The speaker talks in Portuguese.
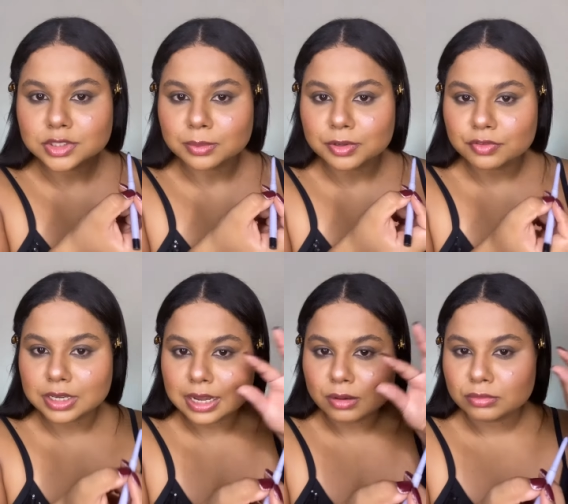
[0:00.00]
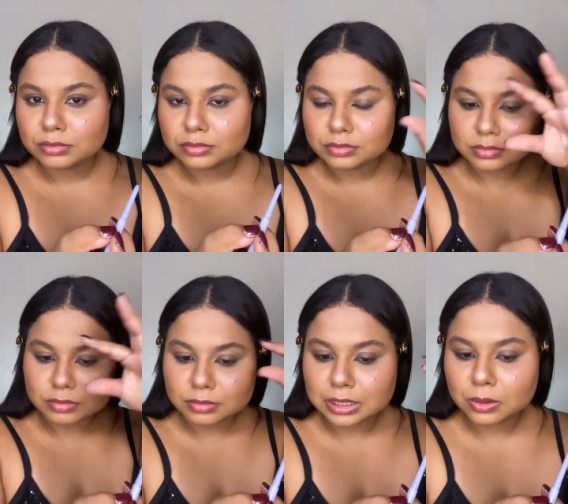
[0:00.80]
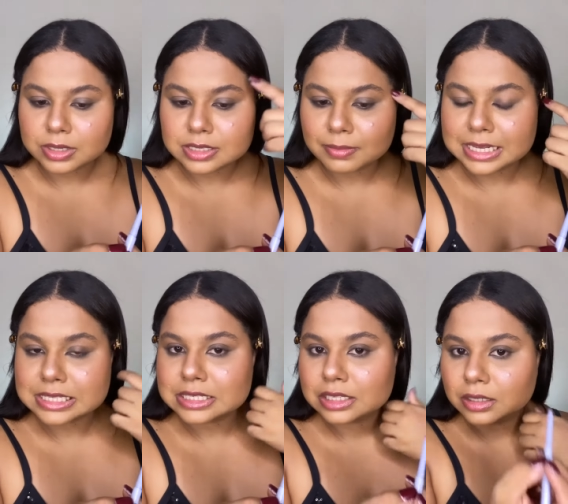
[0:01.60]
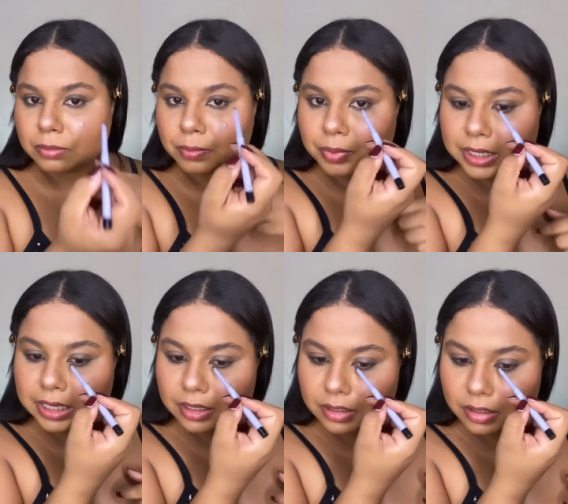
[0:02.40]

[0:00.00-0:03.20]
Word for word: para ficar um, uma coisa mais ampla.